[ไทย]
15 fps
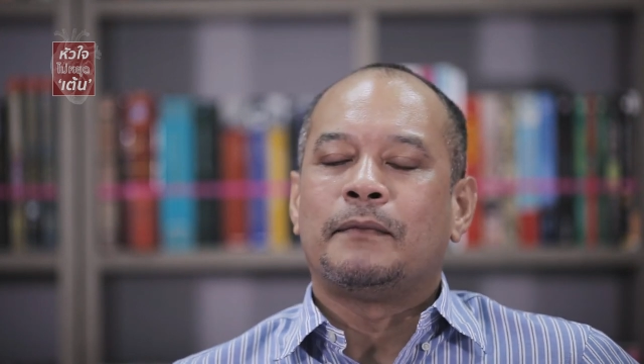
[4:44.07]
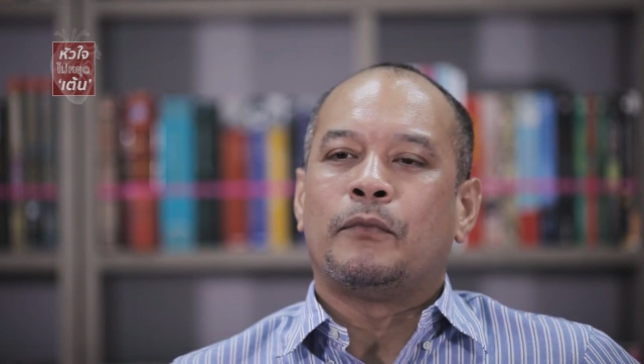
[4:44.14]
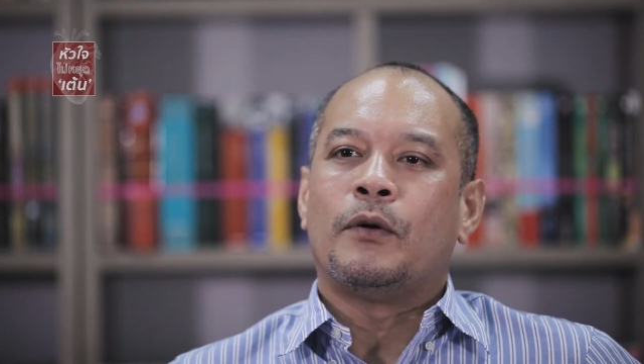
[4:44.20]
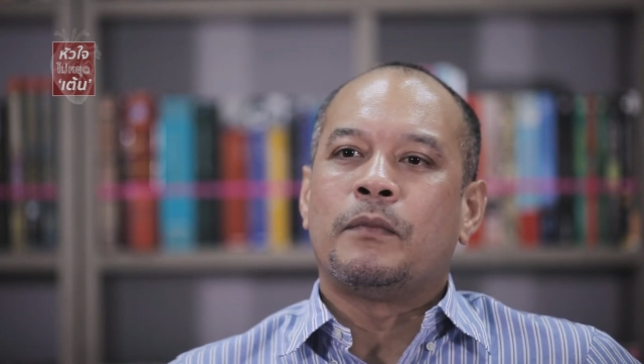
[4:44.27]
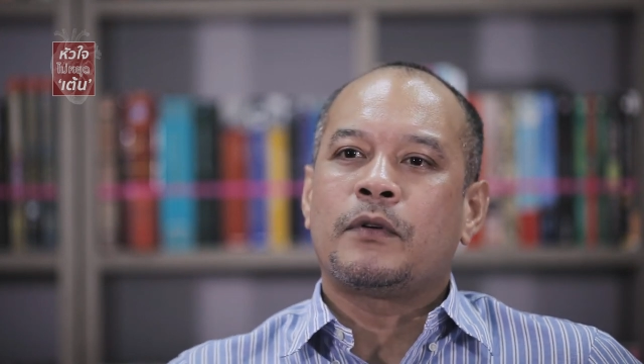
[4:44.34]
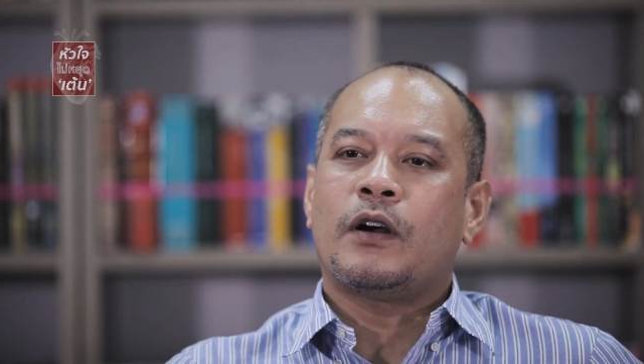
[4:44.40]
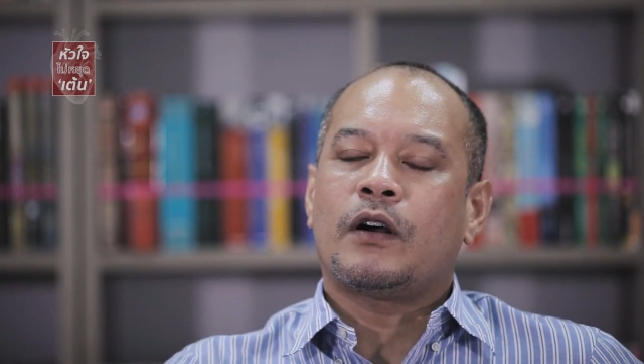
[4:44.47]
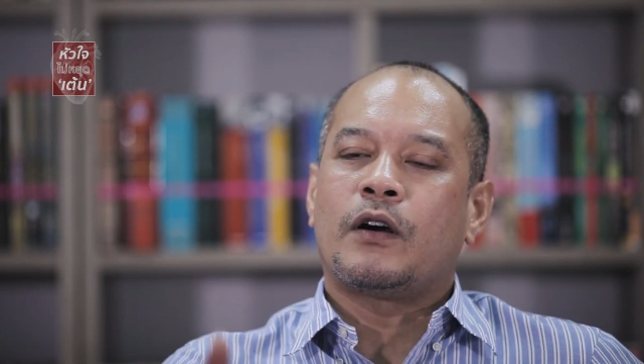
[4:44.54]
ผ
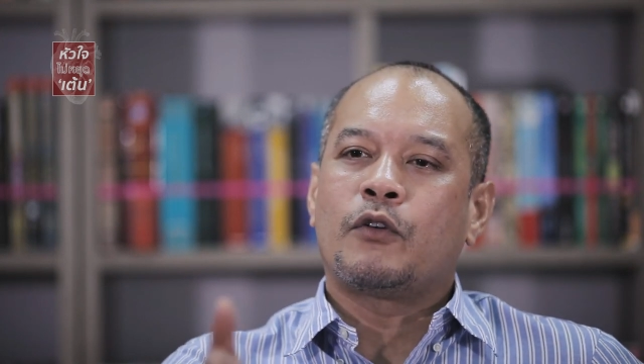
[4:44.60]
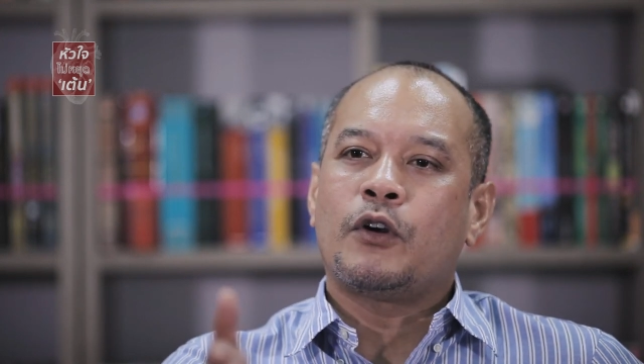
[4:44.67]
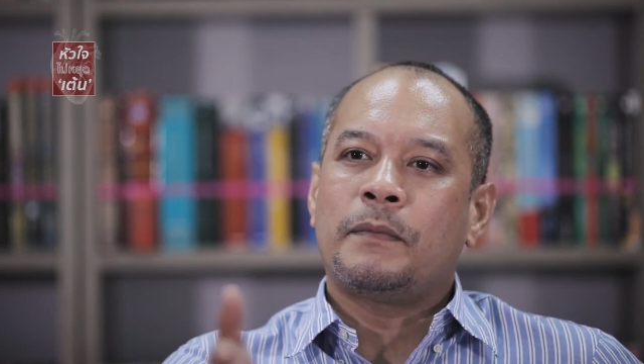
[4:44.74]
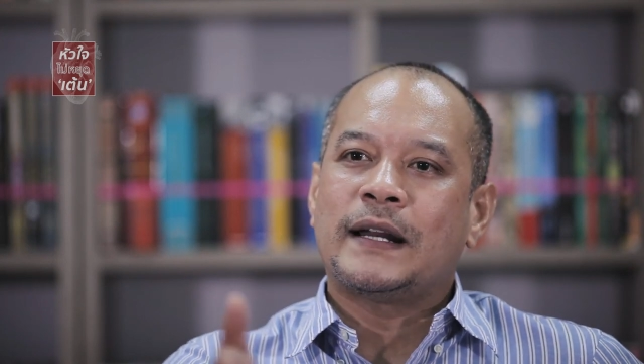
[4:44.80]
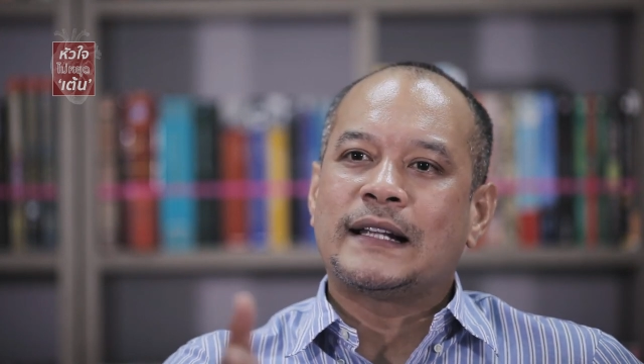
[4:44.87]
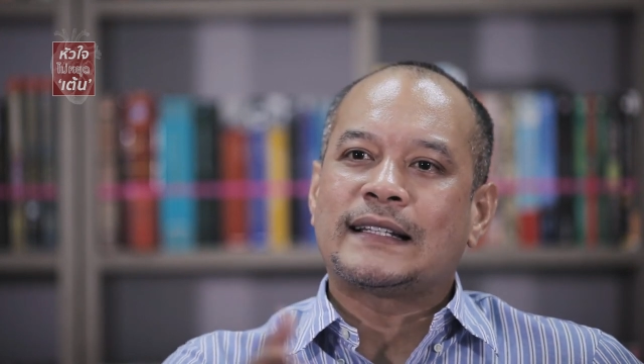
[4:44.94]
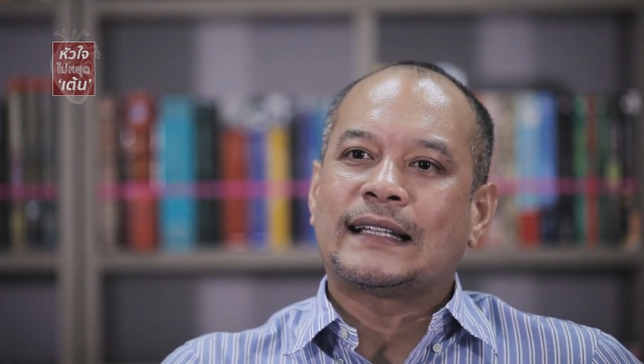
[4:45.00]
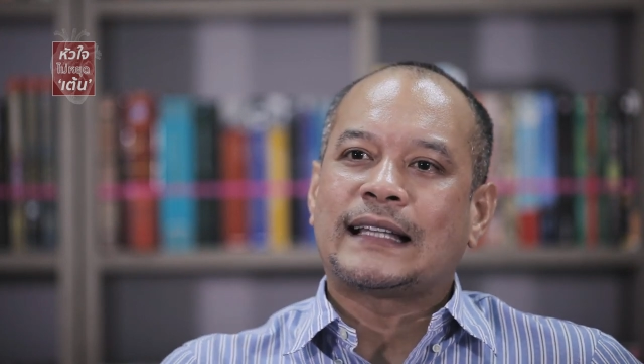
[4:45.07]
มก็เคารพ
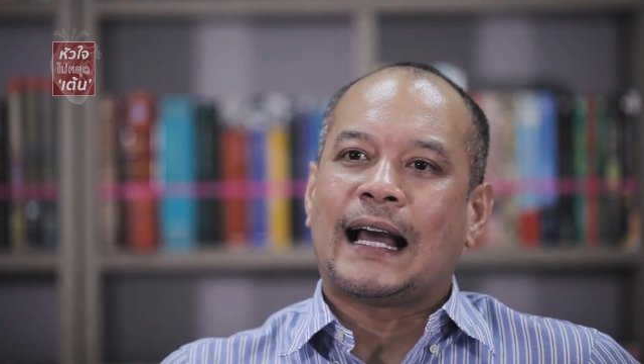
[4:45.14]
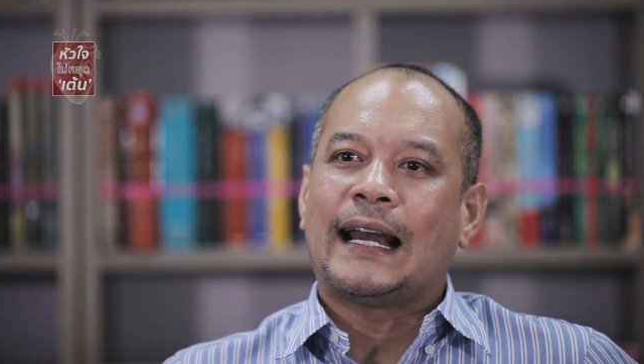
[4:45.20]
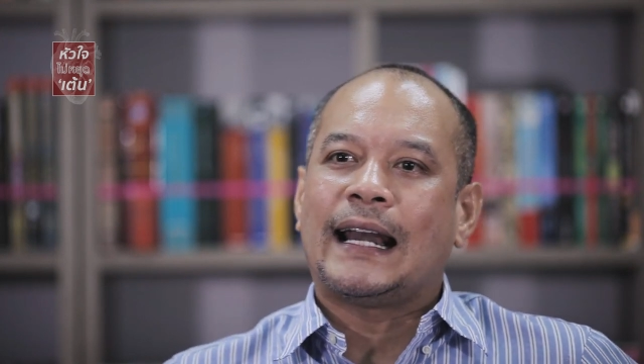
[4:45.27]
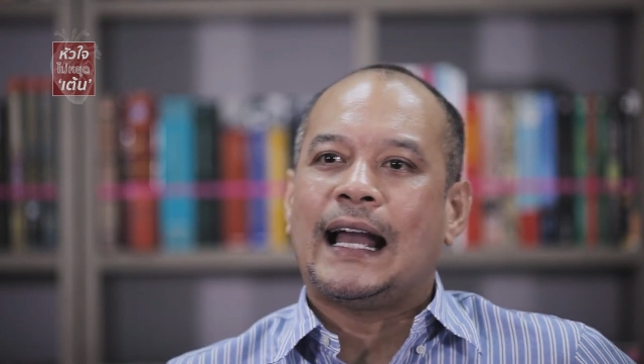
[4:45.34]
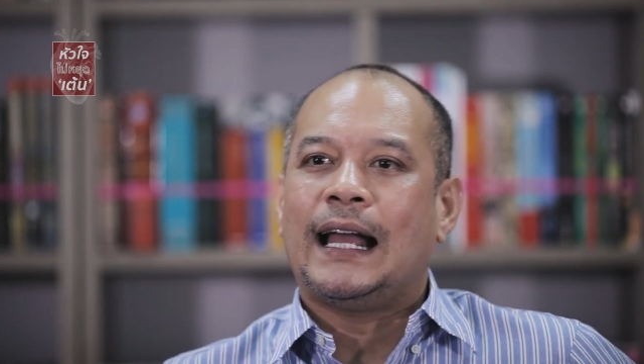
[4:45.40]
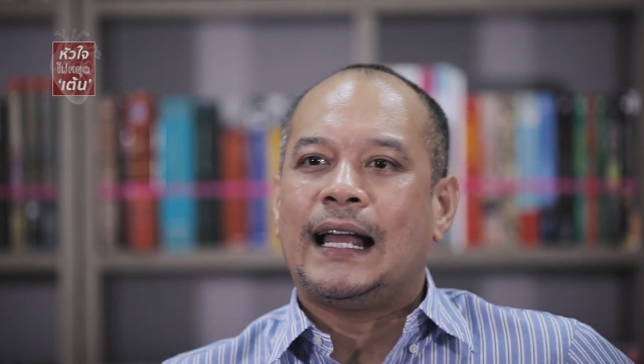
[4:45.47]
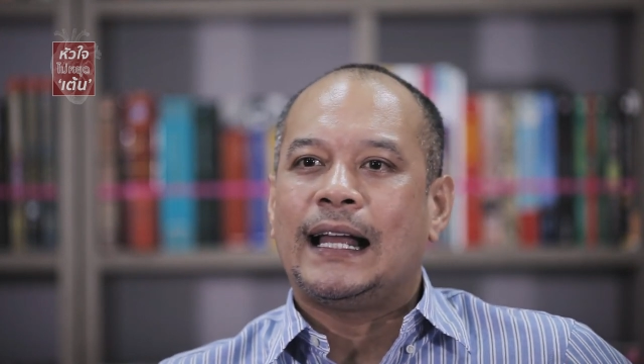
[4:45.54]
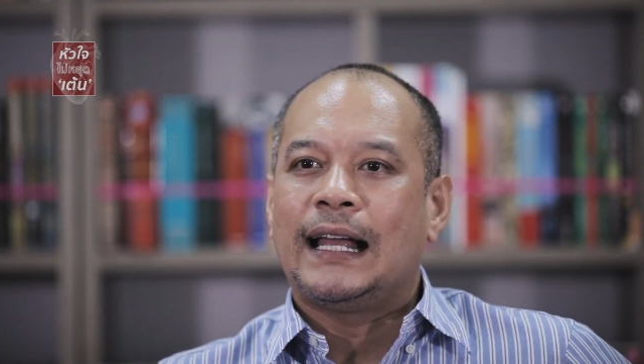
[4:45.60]
ในสถานะ